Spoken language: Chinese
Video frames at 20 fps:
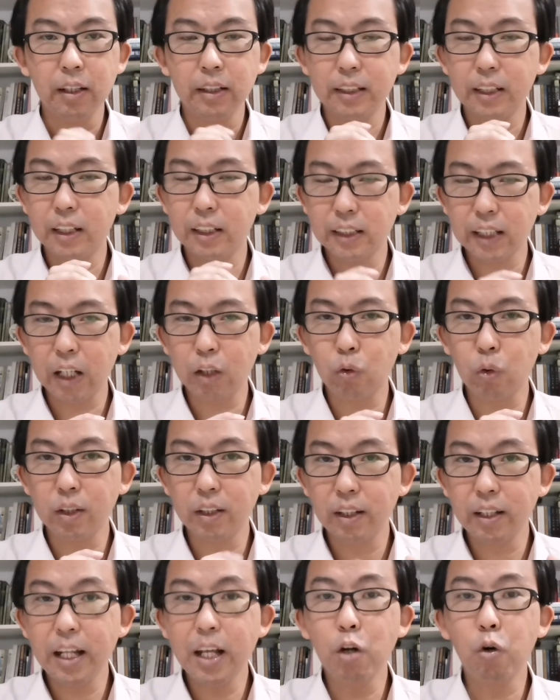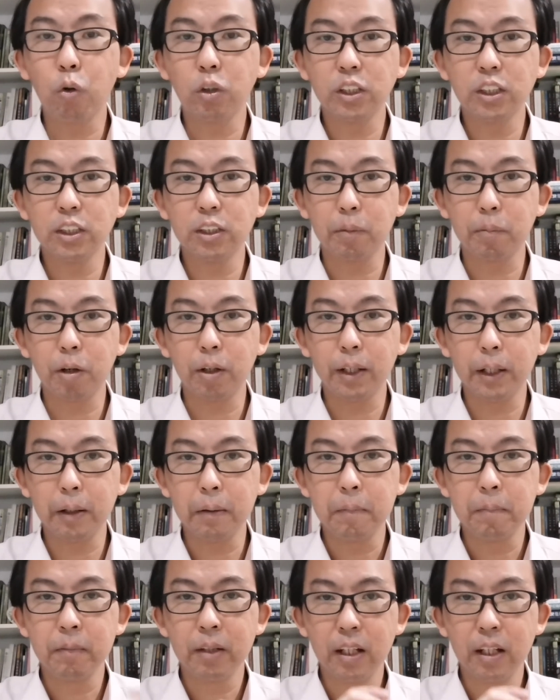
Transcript: 这个插段的内容是什么呢？